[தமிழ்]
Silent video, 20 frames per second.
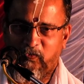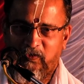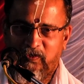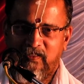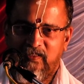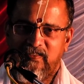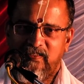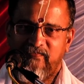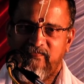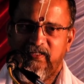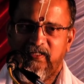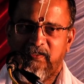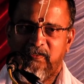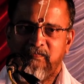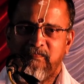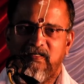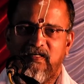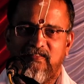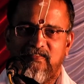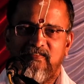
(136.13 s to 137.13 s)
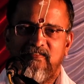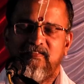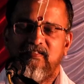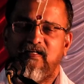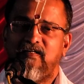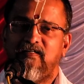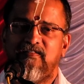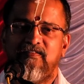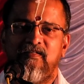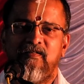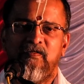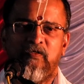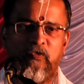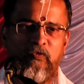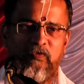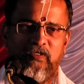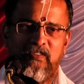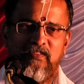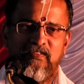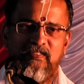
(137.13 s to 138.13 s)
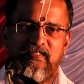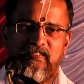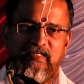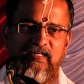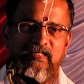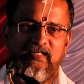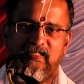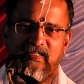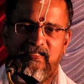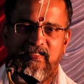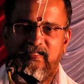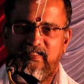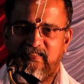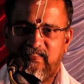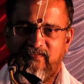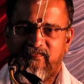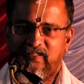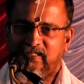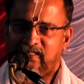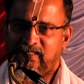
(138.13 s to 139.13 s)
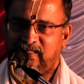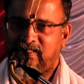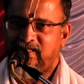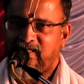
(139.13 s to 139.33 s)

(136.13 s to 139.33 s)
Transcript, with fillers: குழந்தை வேணும் அதுக்காக தான் குழந்தை கேட்குறேனே தவிர